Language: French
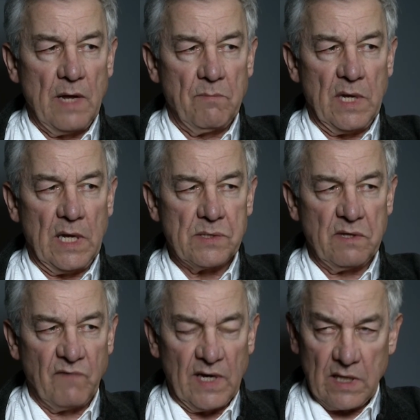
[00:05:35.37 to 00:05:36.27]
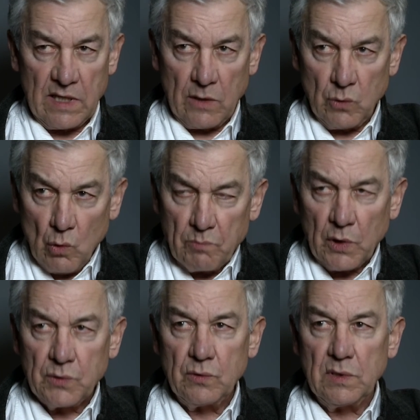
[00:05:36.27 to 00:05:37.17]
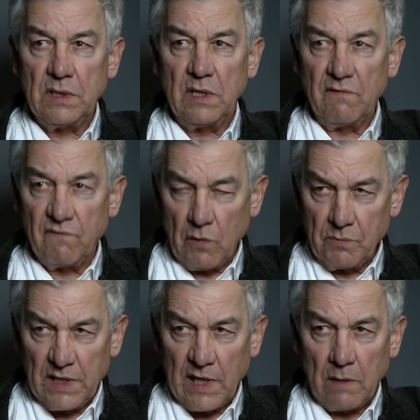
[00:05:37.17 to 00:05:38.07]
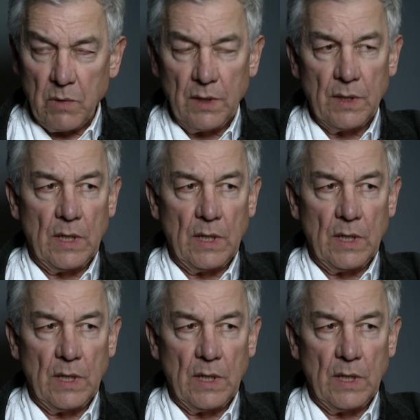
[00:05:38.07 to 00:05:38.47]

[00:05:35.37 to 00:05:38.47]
mais c'est vrai qu'il y a une opportunité formidable